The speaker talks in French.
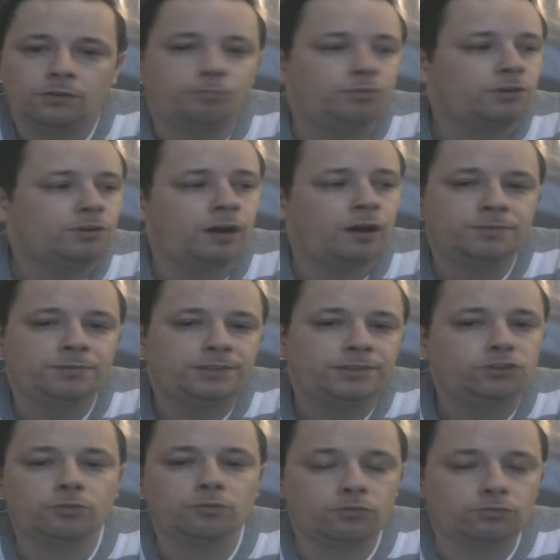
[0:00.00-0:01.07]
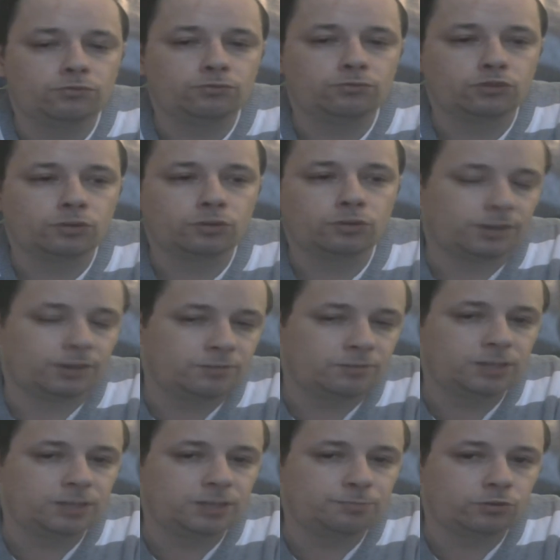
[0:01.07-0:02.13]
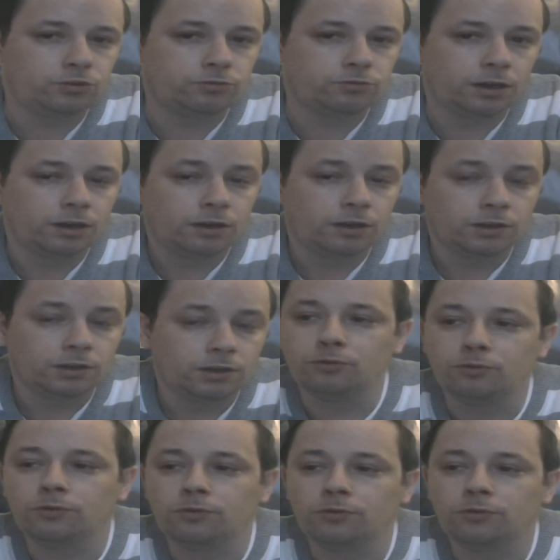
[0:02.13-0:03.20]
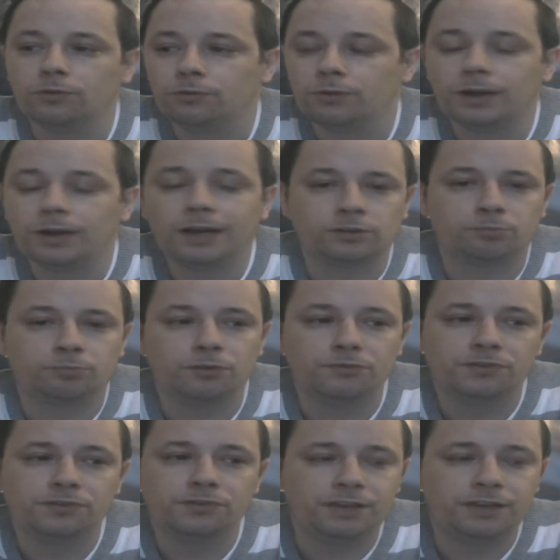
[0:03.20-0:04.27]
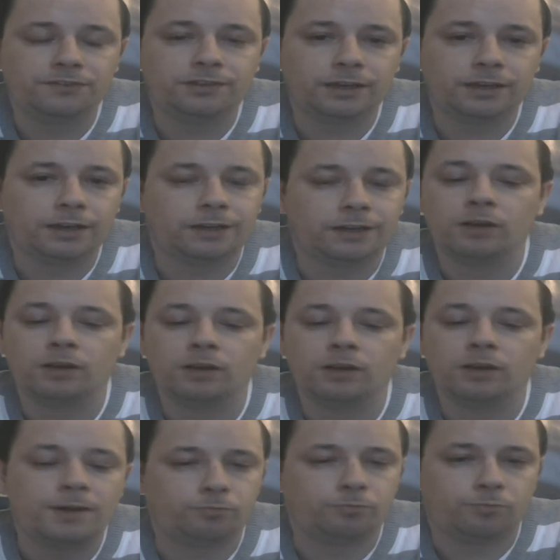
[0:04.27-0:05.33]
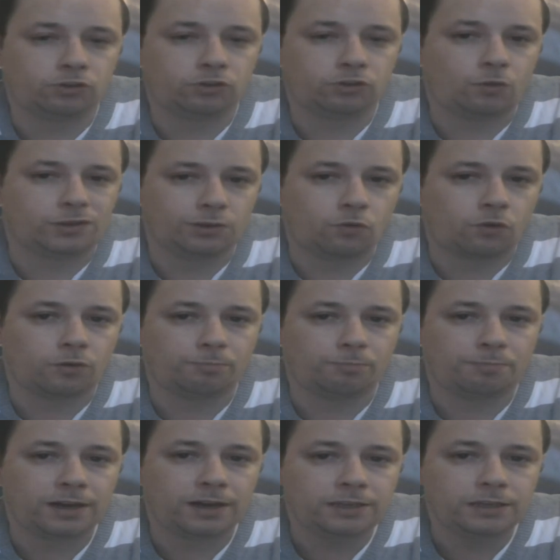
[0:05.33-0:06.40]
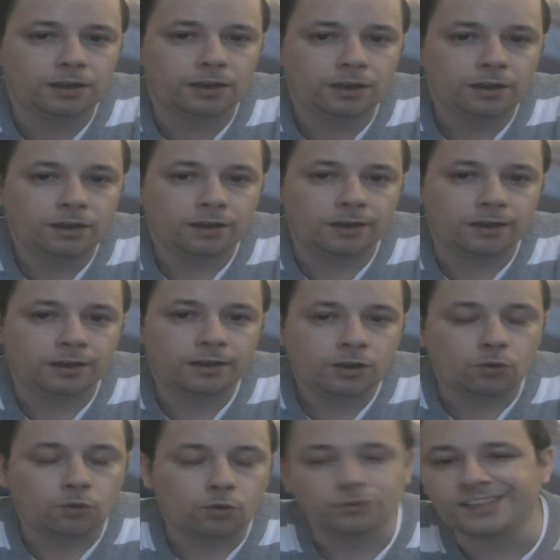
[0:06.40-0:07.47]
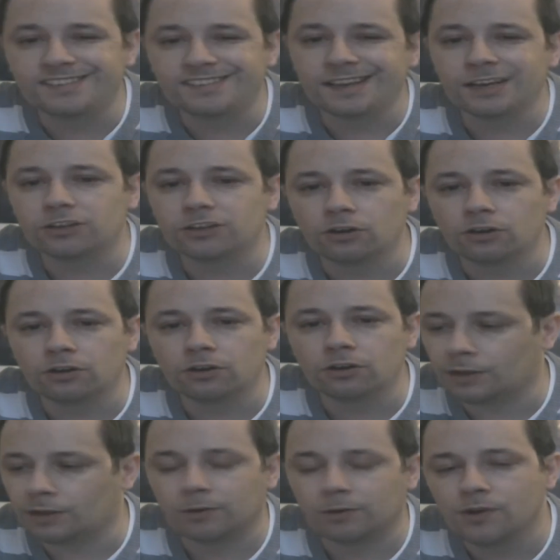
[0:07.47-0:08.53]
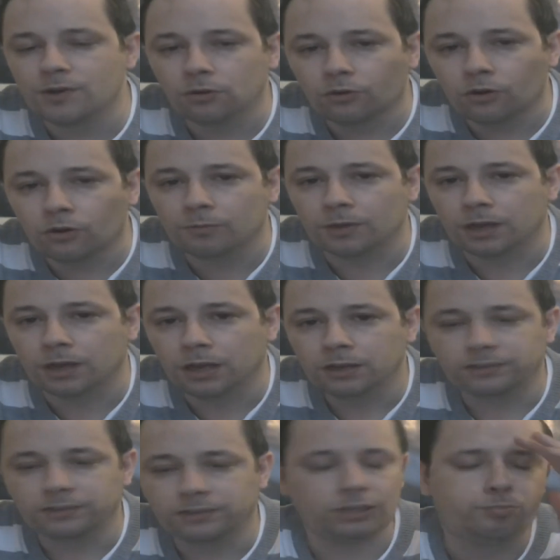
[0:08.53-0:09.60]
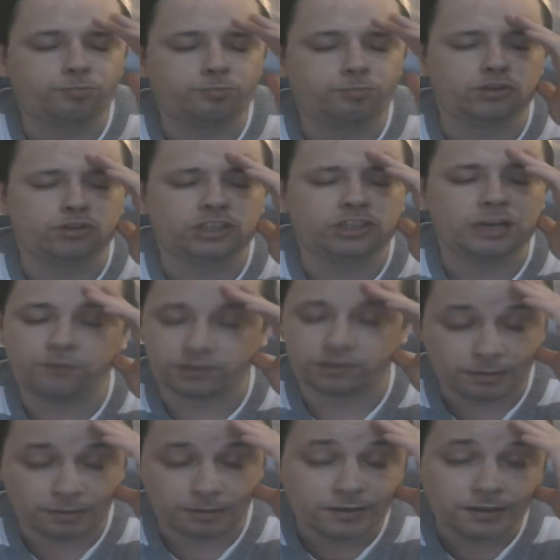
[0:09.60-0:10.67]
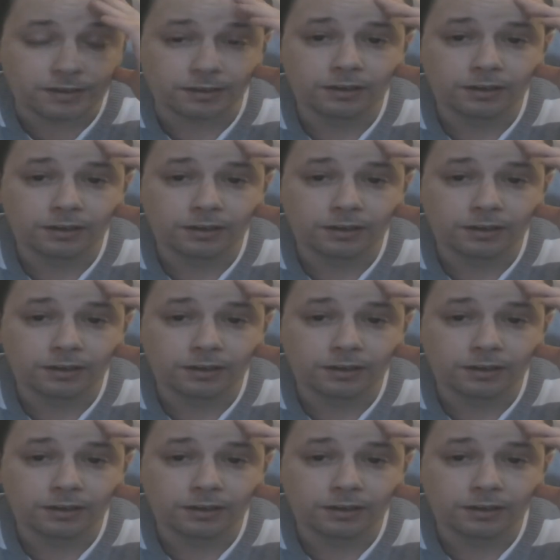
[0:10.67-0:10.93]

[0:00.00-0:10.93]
on peut quand même essayer de se, battre un petit peu, tu vois. Si on peut, voilà, on éviter à tous les matchs de prendre 3-0 contre Paris, hein, ou des 5-1 qu'on a pris au Vélodrome. Ça, je veux plus jamais voir ça de ma vie.